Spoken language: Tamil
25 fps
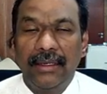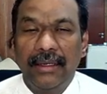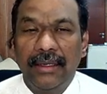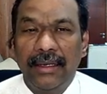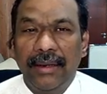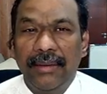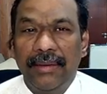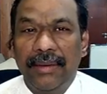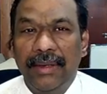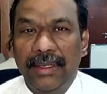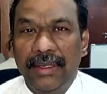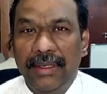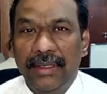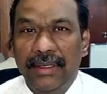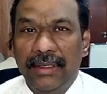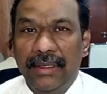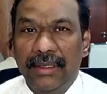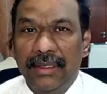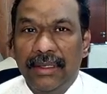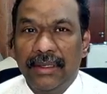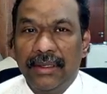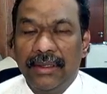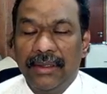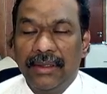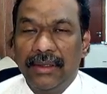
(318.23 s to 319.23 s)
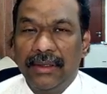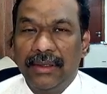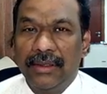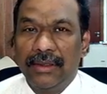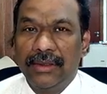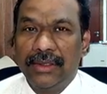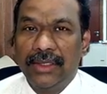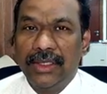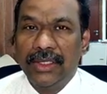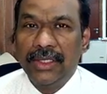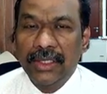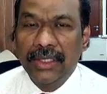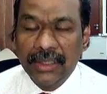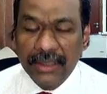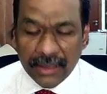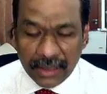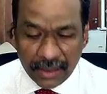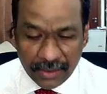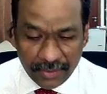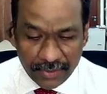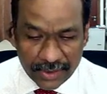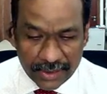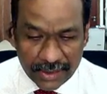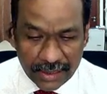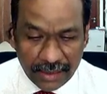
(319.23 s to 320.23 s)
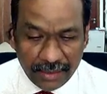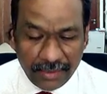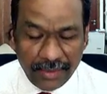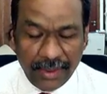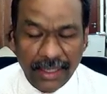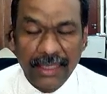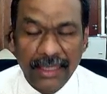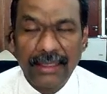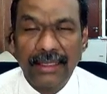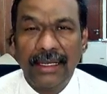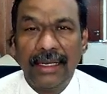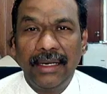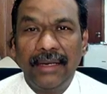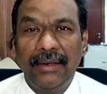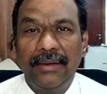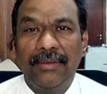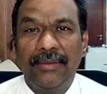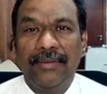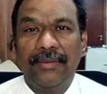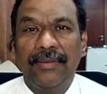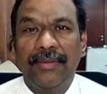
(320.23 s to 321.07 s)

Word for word: அப்படின்னு சின்ன சின்ன விஷயமா இருந்தாலும்